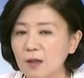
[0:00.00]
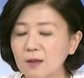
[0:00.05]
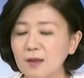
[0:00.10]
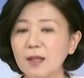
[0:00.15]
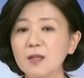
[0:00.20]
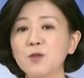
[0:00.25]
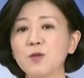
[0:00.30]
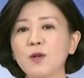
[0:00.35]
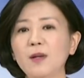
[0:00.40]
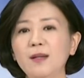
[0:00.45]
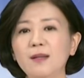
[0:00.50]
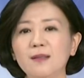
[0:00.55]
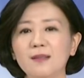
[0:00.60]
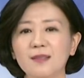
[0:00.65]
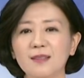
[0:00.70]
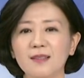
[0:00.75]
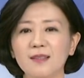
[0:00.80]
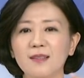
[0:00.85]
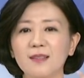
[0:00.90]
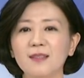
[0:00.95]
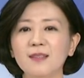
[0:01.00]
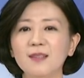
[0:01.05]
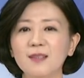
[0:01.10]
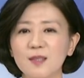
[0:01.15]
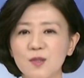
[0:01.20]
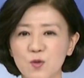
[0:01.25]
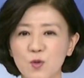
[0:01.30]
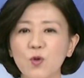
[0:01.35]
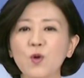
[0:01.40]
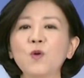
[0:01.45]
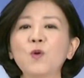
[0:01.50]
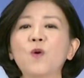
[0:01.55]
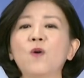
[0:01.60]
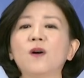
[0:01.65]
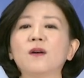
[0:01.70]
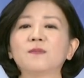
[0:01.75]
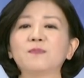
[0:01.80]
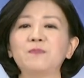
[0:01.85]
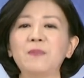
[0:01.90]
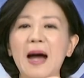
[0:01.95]
那所以你如
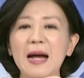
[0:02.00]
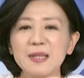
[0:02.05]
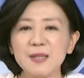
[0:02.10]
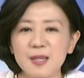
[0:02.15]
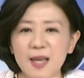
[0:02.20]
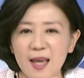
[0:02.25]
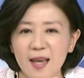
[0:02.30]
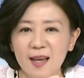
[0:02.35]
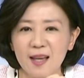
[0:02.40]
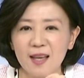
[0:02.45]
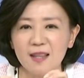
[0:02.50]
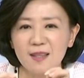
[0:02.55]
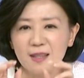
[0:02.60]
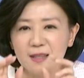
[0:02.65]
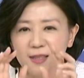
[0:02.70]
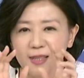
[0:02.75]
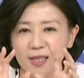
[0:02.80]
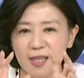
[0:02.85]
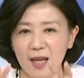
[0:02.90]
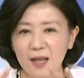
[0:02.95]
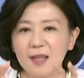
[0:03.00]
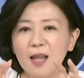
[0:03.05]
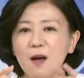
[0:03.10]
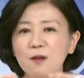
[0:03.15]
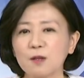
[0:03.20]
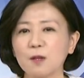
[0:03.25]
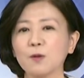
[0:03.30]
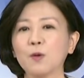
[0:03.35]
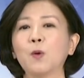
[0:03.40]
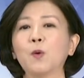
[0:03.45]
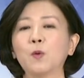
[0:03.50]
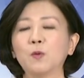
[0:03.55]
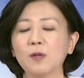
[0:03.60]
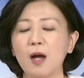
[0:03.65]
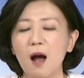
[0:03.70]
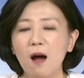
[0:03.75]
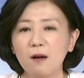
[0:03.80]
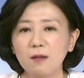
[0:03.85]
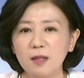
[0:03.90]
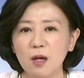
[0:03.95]
果把这一个你截到的图，
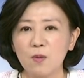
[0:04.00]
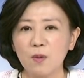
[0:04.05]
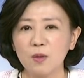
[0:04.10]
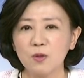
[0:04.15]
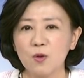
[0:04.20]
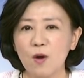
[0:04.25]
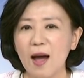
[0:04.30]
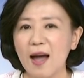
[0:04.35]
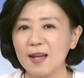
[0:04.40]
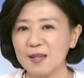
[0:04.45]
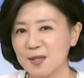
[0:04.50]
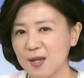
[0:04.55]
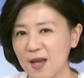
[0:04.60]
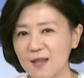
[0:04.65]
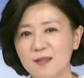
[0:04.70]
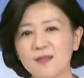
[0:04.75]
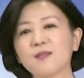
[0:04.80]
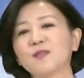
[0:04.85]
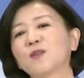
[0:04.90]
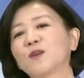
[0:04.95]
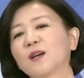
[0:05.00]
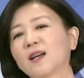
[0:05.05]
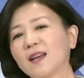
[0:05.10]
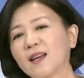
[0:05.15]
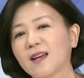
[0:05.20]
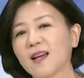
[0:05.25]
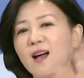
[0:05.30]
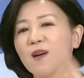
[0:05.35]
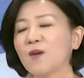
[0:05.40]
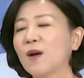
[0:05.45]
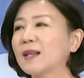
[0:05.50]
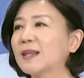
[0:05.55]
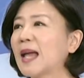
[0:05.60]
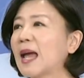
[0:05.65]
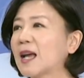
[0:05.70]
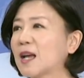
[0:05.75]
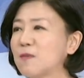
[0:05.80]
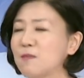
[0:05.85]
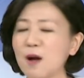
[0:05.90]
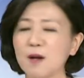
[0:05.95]
然后认为说啊，这样子就可以赶快
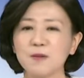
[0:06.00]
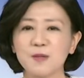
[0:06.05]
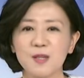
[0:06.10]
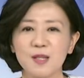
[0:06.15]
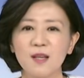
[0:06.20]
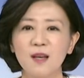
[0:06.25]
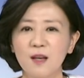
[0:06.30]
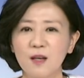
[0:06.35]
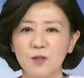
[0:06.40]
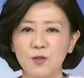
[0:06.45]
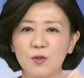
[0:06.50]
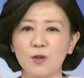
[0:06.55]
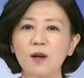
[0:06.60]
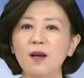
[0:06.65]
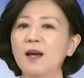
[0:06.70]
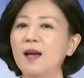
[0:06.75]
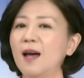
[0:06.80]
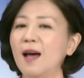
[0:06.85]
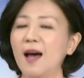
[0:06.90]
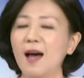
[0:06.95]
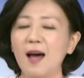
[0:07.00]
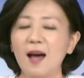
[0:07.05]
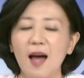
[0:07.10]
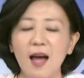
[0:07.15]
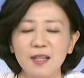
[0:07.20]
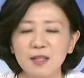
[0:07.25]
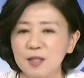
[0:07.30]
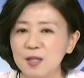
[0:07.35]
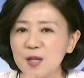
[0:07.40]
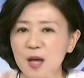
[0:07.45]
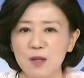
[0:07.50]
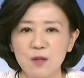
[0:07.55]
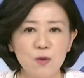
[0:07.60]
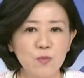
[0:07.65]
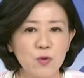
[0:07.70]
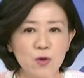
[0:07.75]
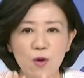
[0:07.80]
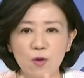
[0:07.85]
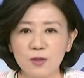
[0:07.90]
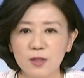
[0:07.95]
戴个帽子说啊，韩市长都
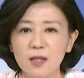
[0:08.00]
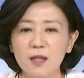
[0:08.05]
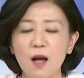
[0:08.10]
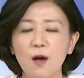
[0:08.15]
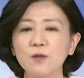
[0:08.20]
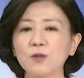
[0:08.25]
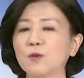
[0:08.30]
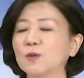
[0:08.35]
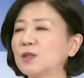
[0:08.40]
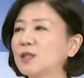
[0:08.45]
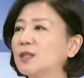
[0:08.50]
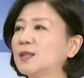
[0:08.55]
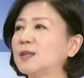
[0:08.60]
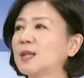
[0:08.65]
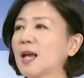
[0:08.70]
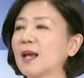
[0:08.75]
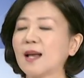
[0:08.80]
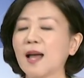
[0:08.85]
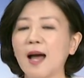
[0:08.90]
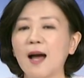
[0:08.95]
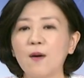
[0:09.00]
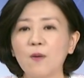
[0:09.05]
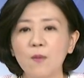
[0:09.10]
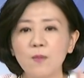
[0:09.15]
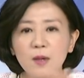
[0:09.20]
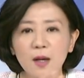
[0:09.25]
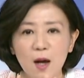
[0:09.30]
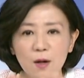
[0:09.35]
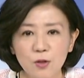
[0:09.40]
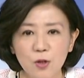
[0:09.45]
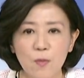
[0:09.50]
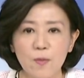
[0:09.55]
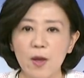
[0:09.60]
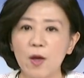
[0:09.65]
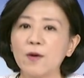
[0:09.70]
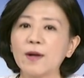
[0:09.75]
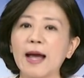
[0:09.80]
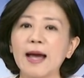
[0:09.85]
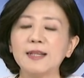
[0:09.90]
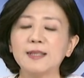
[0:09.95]
不用心高雄市政啊，我们高雄没
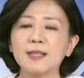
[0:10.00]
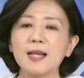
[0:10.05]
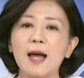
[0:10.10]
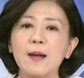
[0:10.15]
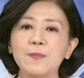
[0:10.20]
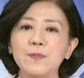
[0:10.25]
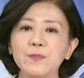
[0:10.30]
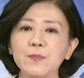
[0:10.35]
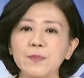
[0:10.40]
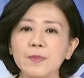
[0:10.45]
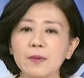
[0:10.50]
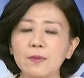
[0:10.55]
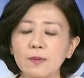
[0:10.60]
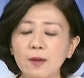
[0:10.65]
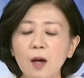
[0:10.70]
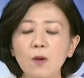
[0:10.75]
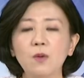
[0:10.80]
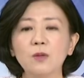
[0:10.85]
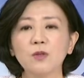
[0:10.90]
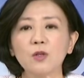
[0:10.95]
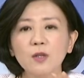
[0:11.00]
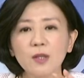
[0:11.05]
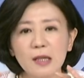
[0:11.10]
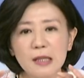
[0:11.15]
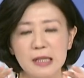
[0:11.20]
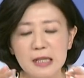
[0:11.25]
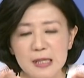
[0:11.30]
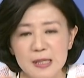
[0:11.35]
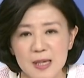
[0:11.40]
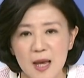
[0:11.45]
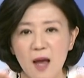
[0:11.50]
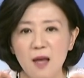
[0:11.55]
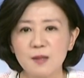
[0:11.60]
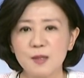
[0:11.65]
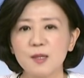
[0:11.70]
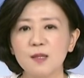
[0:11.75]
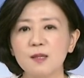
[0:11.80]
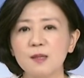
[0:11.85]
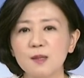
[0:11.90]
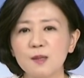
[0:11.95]
有改善。那我觉得你这样
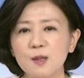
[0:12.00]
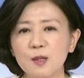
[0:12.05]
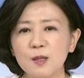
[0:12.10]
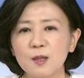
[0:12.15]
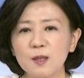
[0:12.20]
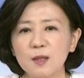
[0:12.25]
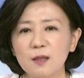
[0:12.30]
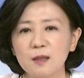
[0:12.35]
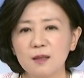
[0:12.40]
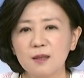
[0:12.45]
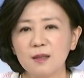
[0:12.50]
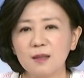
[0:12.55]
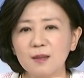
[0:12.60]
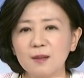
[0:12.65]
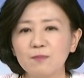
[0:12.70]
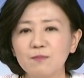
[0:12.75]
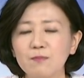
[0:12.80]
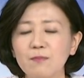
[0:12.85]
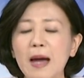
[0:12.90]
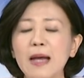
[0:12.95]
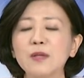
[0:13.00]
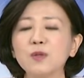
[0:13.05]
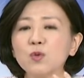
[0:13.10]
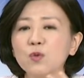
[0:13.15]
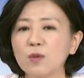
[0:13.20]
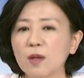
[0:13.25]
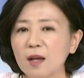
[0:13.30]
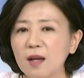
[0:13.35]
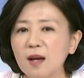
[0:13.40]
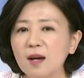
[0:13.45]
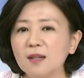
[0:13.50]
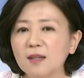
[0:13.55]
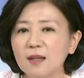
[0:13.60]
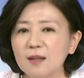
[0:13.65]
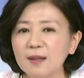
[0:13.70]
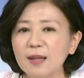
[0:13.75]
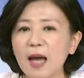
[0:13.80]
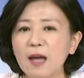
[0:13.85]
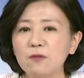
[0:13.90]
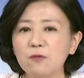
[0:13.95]
子只是满足你个
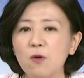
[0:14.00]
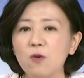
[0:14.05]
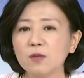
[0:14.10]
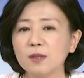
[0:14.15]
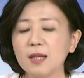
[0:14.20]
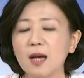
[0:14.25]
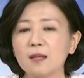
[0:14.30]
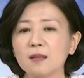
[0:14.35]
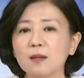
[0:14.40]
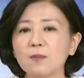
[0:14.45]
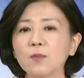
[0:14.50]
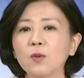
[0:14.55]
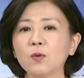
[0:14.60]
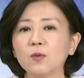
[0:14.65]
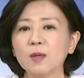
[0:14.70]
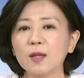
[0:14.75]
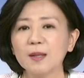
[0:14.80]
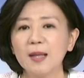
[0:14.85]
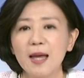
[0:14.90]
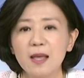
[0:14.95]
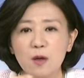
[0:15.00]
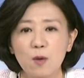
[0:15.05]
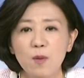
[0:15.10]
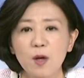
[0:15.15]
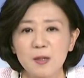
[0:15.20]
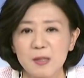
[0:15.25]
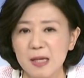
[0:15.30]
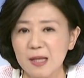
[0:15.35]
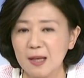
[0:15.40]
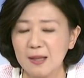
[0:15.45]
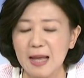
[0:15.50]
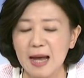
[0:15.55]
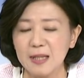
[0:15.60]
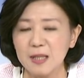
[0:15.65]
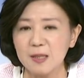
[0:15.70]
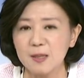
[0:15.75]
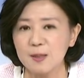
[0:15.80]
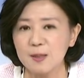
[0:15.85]
人带风向的目的，但有没有真的带